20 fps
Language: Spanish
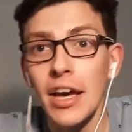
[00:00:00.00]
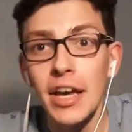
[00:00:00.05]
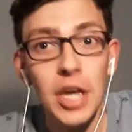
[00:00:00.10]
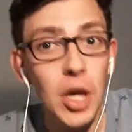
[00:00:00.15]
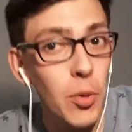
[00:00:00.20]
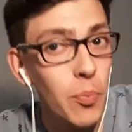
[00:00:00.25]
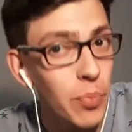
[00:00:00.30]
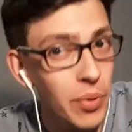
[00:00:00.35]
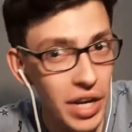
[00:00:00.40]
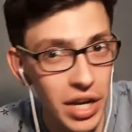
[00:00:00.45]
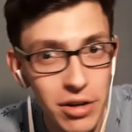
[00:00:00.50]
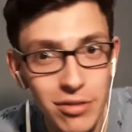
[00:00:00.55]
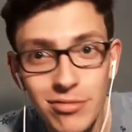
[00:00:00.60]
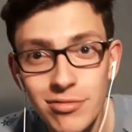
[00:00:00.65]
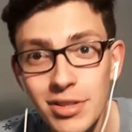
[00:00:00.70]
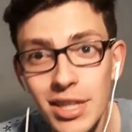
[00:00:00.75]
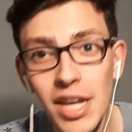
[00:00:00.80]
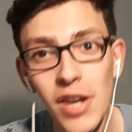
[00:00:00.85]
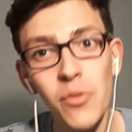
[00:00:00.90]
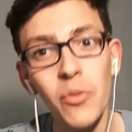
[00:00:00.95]
Y
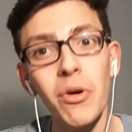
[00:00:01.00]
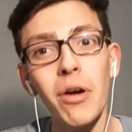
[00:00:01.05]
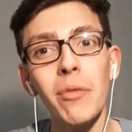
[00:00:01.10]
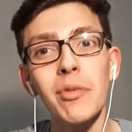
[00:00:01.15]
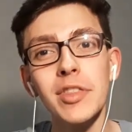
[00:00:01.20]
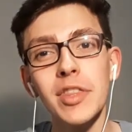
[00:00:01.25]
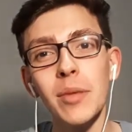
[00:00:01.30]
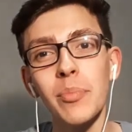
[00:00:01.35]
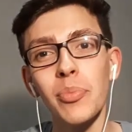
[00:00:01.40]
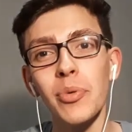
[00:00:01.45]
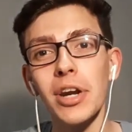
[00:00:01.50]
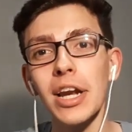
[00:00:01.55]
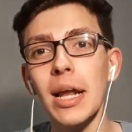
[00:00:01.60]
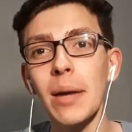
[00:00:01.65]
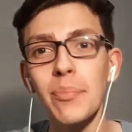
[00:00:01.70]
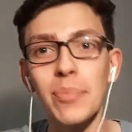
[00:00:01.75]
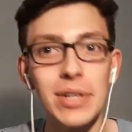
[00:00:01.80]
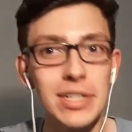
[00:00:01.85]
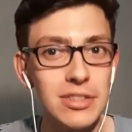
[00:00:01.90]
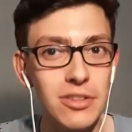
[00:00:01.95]
pregunté nuevamente por el
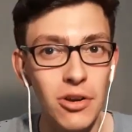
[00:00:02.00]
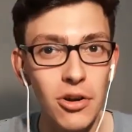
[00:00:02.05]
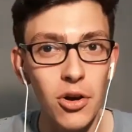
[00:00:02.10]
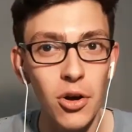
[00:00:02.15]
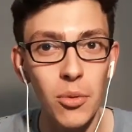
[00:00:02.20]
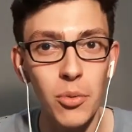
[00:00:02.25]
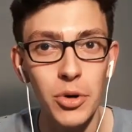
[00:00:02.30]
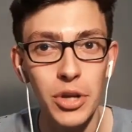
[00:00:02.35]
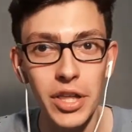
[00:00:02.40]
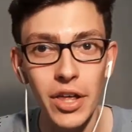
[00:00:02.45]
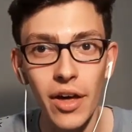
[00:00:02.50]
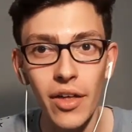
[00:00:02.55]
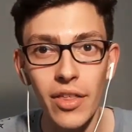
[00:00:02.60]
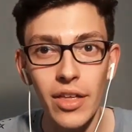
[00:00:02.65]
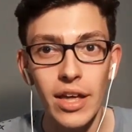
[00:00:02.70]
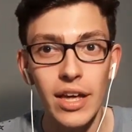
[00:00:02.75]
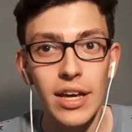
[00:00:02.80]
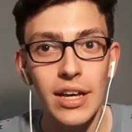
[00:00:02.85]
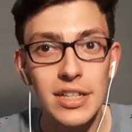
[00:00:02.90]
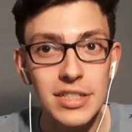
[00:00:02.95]
apartado comunidad
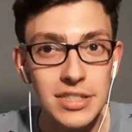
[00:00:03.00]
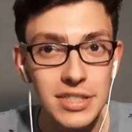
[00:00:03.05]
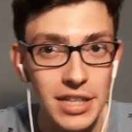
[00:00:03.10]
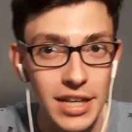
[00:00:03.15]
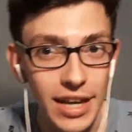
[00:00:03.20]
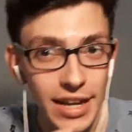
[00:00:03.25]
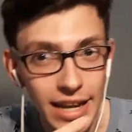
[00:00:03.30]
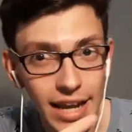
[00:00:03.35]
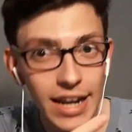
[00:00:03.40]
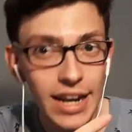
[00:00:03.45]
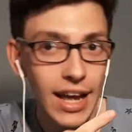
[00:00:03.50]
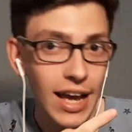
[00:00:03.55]
si querían,